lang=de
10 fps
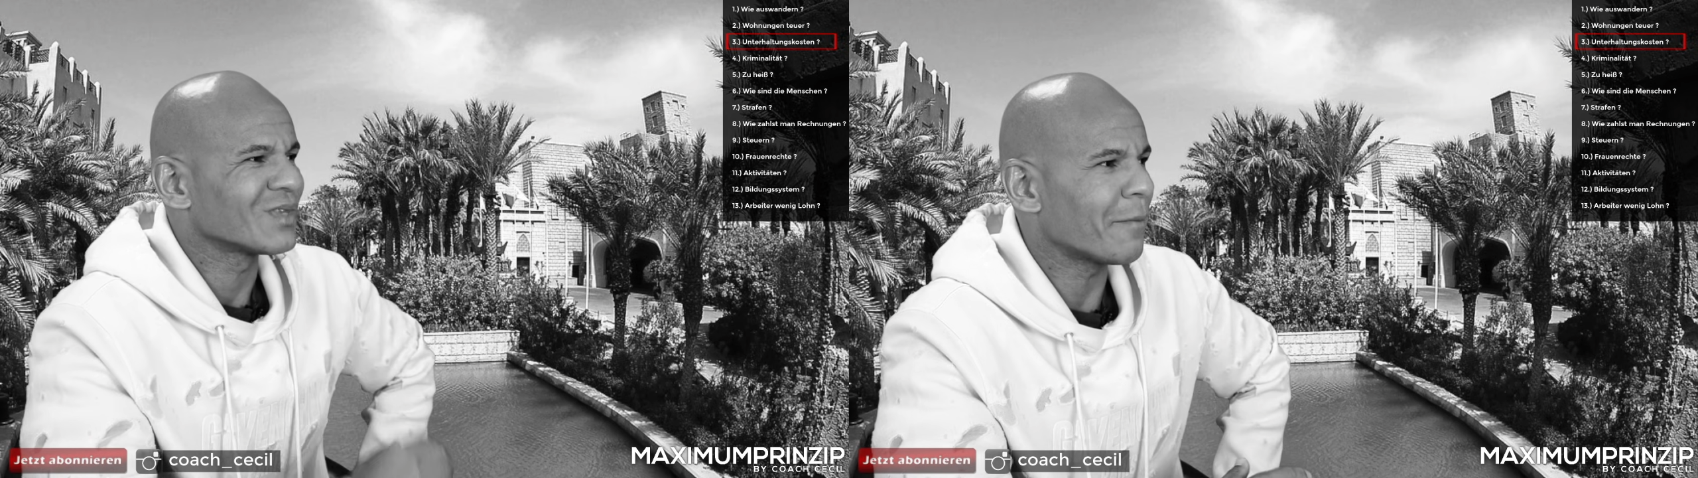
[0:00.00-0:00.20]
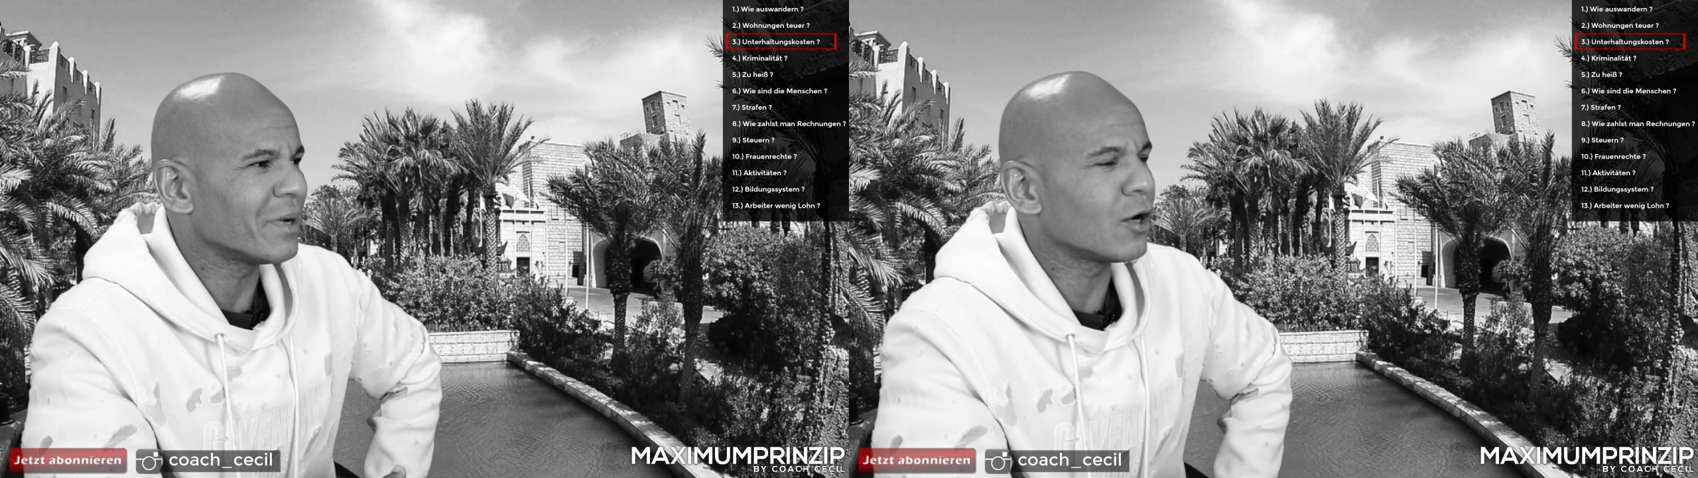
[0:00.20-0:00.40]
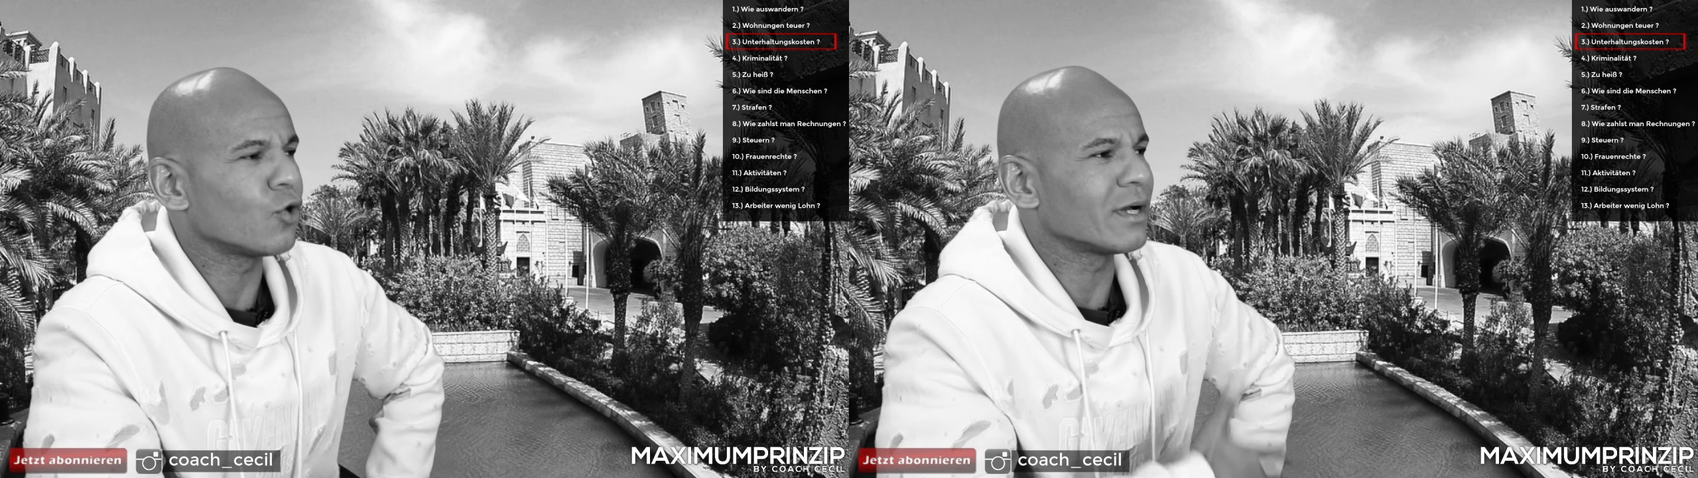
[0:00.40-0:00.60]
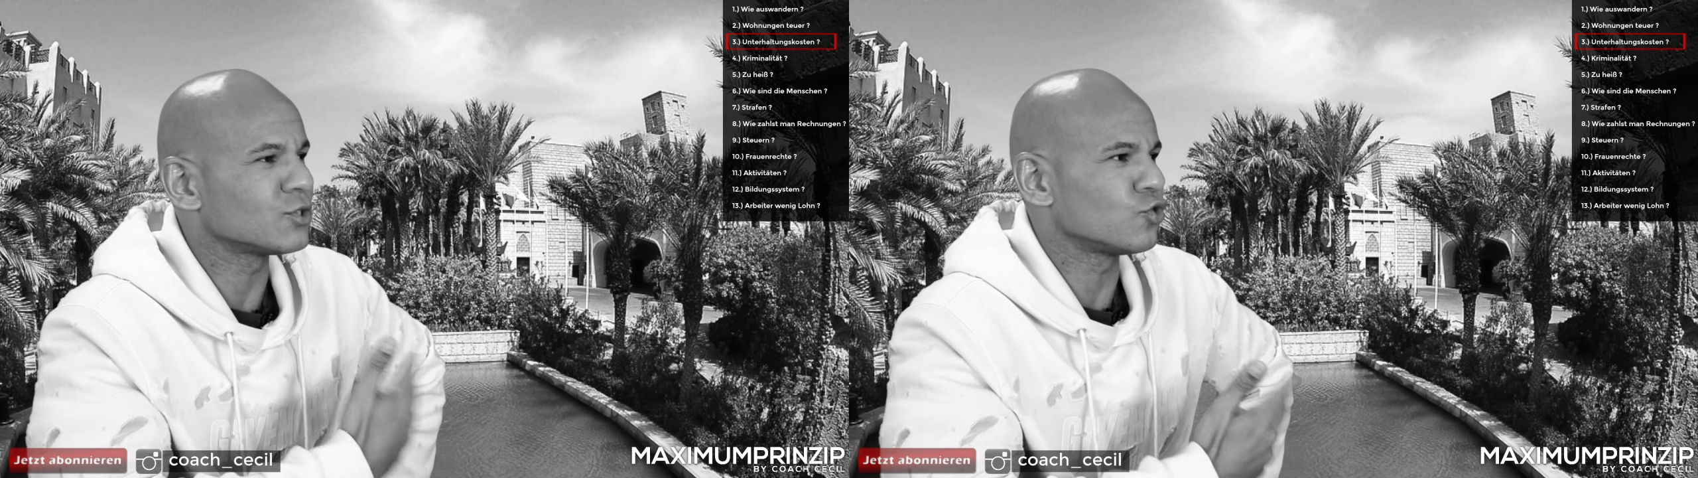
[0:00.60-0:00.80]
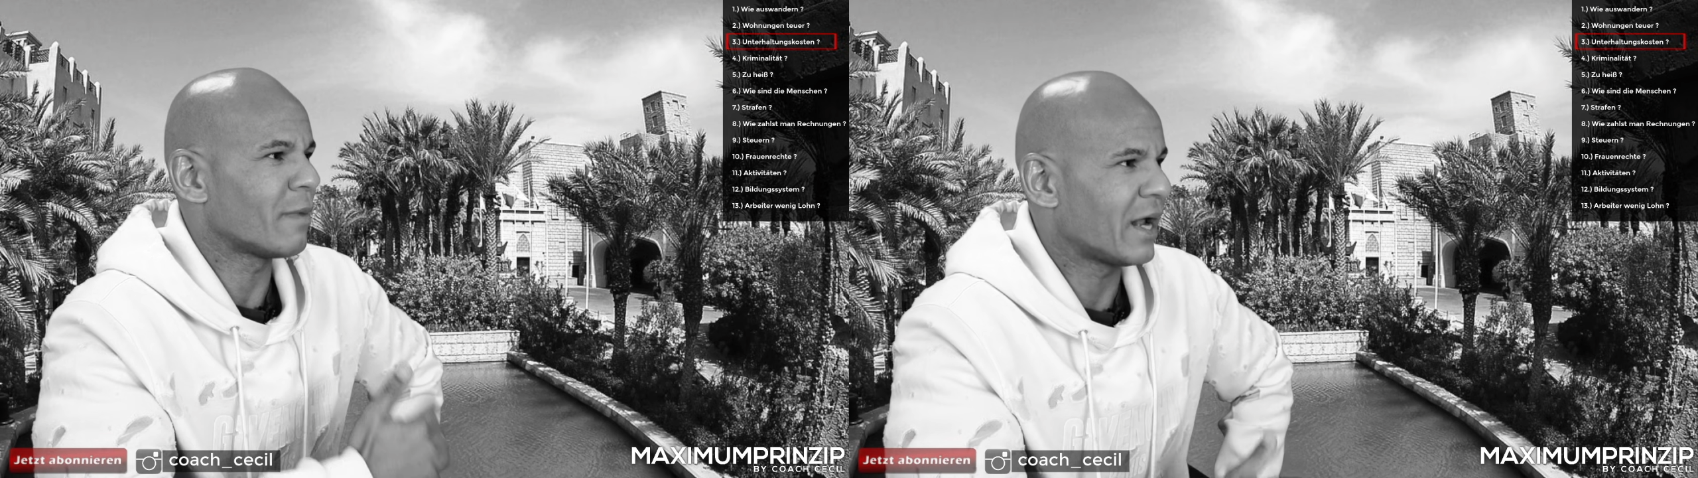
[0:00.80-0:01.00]
Kann man da auch
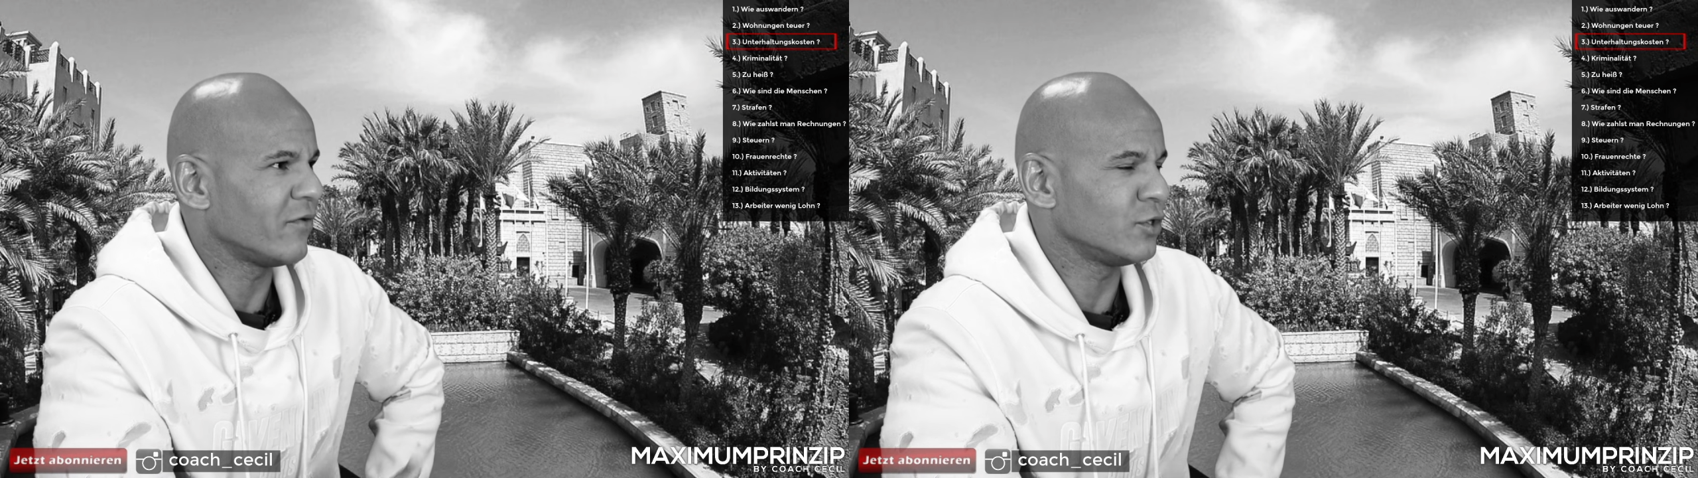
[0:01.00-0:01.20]
ganz normal